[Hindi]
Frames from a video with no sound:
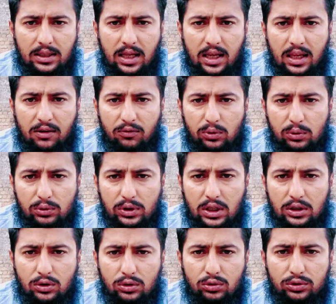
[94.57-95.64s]
जाता है कि
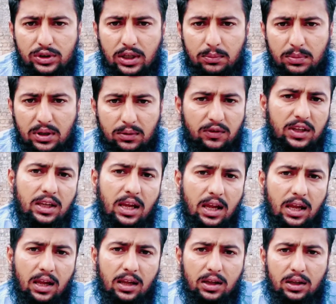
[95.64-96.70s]
उनकी जो दूसरी बीवी
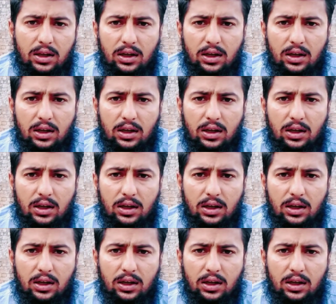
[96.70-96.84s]
हैं